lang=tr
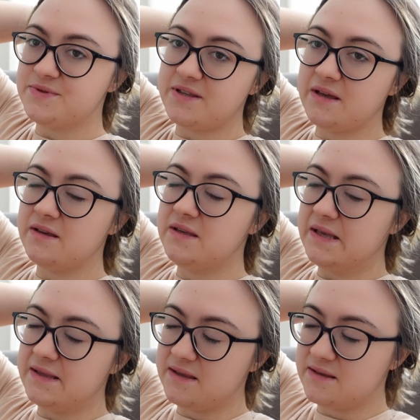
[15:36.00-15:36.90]
biz de
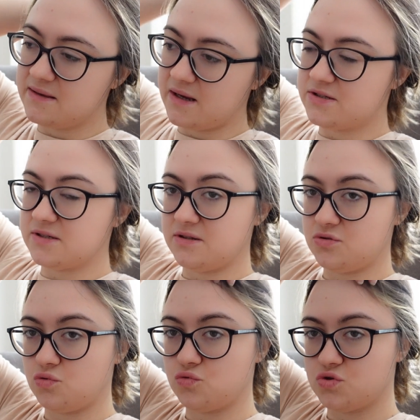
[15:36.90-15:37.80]
yedik. Gerçekten
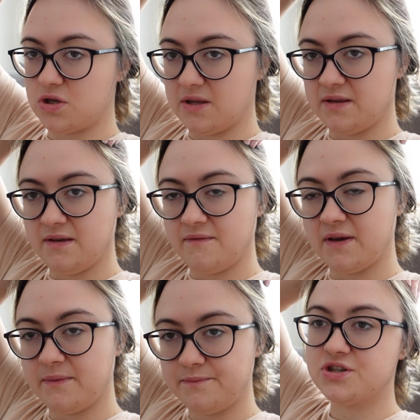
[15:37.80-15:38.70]
çok güzeldi
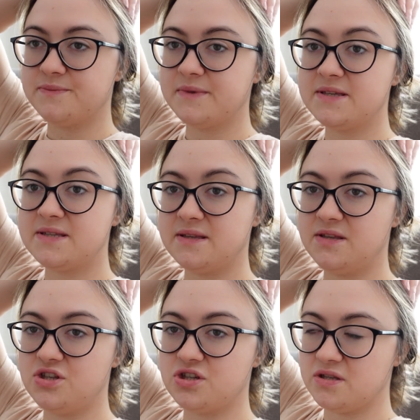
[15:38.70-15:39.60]
ve canım da
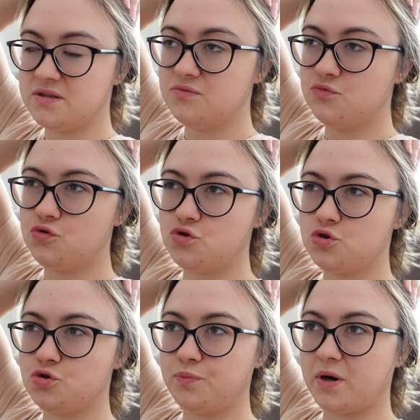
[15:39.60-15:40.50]
istediği için
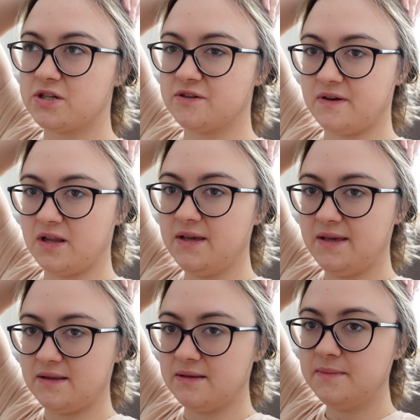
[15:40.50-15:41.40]
3 parça falan
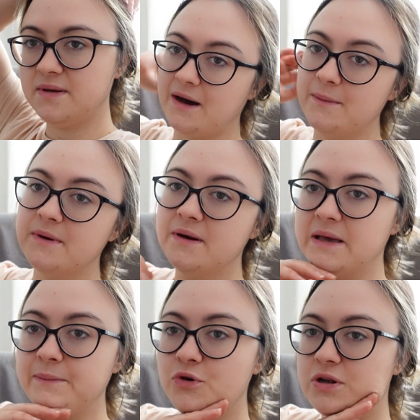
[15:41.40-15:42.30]
yedim. Ama
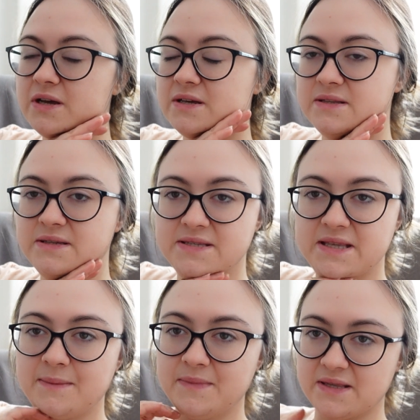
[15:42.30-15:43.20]
hem böyle hani
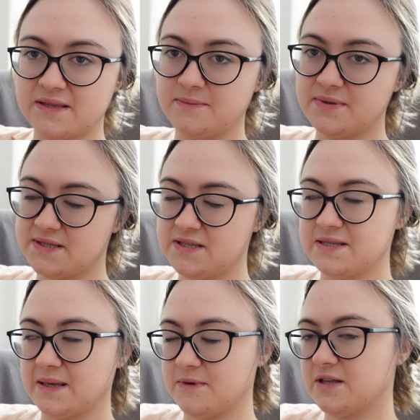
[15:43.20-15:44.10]
isteğim gitti, pizza
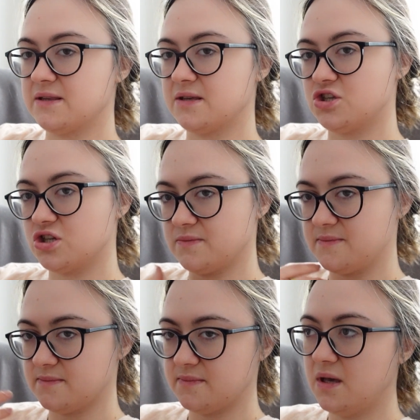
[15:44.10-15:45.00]
isteğim gitti, canım
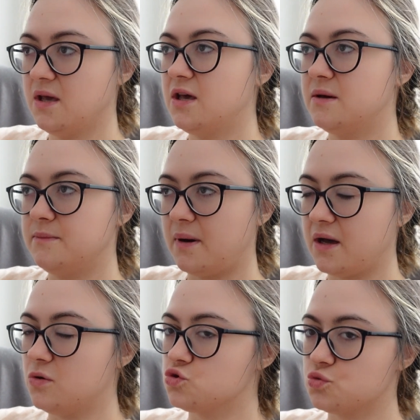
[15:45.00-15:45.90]

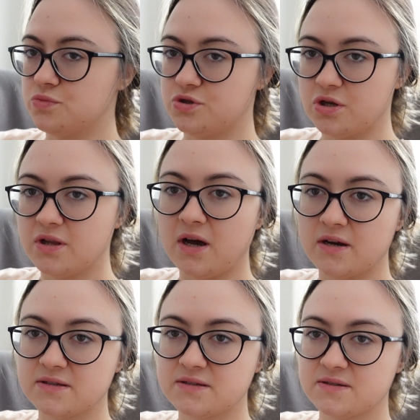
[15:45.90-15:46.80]
bayağı uzun bir süre daha
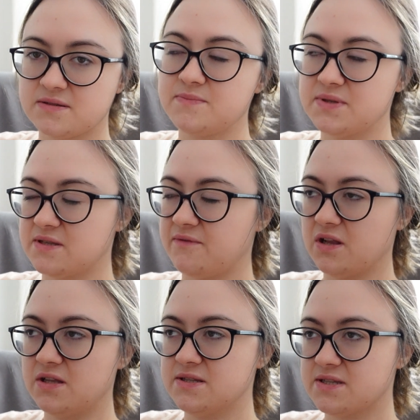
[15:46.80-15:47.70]
artık pizza
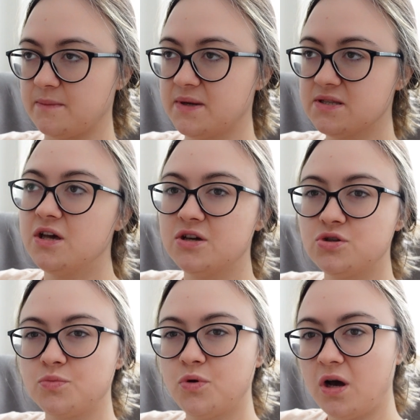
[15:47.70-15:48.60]
falan istemez. Ya
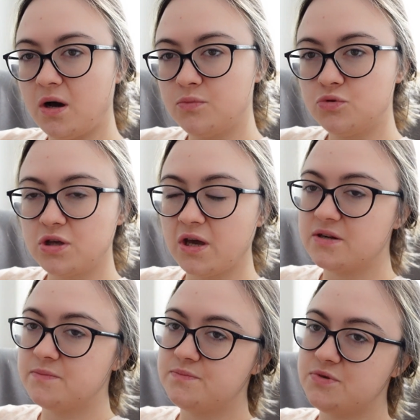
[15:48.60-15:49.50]
çok böyle
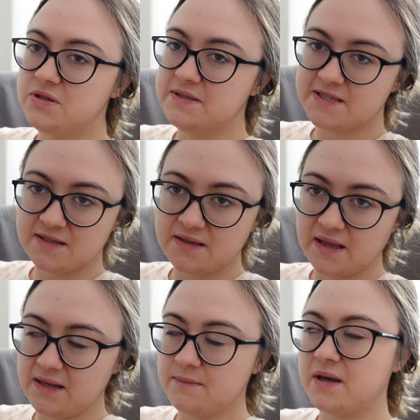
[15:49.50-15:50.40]
hamburger insanı
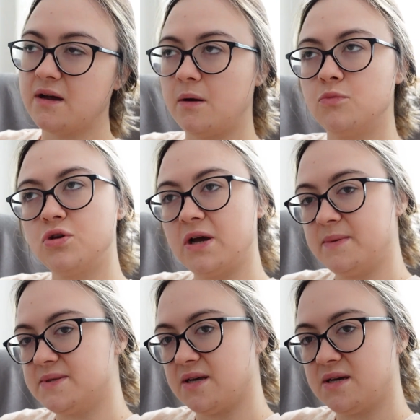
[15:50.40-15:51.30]
değilim. Yani hamburger
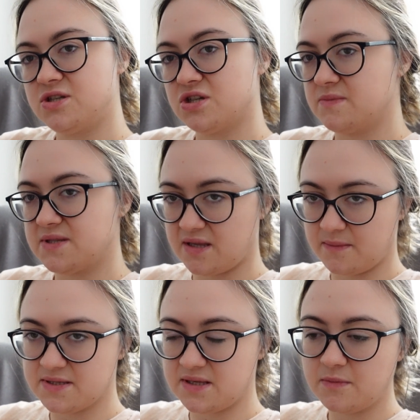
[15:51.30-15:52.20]
mesela canım
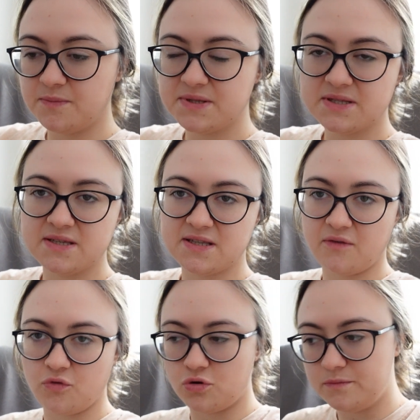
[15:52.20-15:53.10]
istemez ama pizzayı
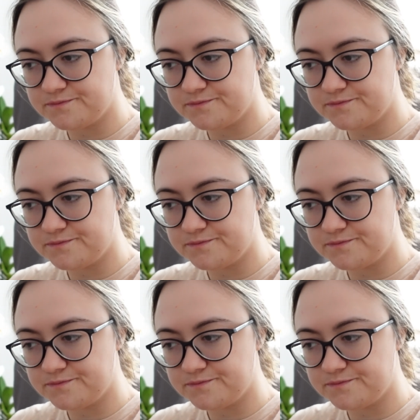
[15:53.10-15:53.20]
seviyorum.